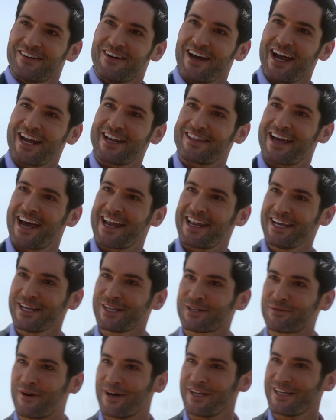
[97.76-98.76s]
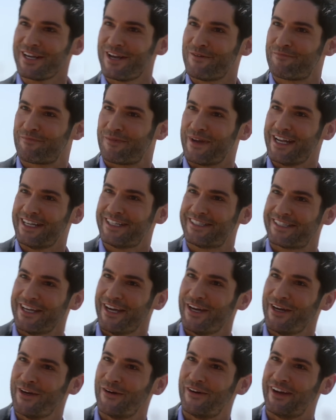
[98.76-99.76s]
О, так ты этим и
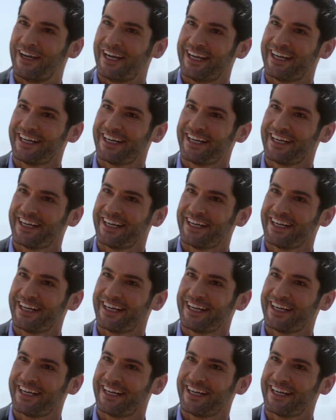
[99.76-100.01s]
занимался.